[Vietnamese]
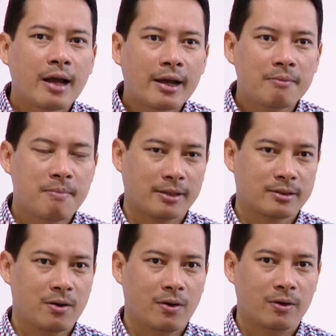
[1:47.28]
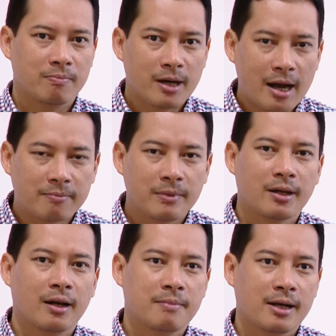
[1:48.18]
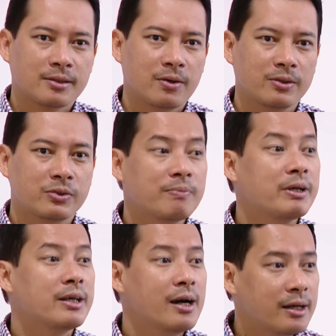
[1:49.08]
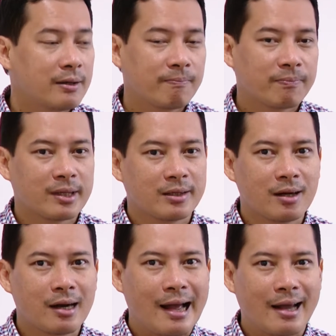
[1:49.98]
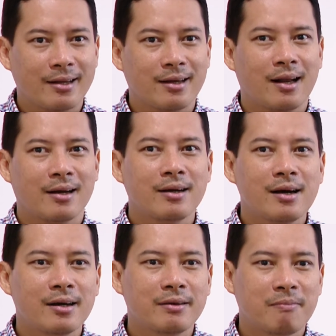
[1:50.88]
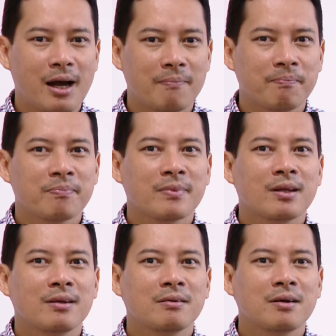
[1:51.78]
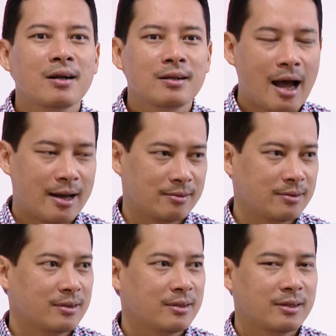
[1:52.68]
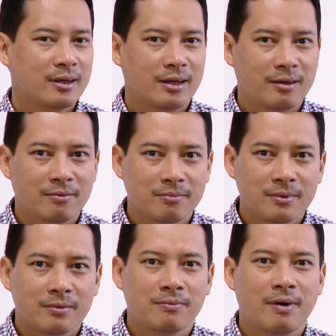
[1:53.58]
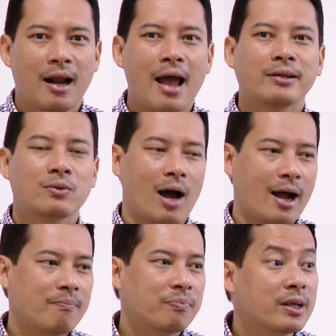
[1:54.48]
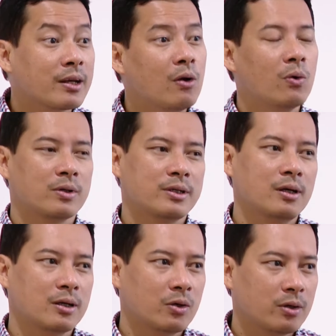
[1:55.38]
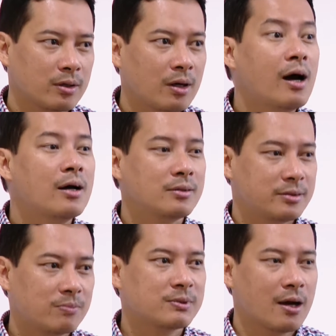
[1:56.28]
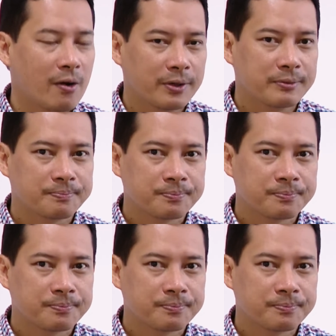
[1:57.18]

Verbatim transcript: Các cái mạng xã hội mà đặc biệt là mạng xã hội xuyên biên giới thì nó lại là nơi mà hình thành và lan tỏa những cái luồng dư luận lớn trong xã hội.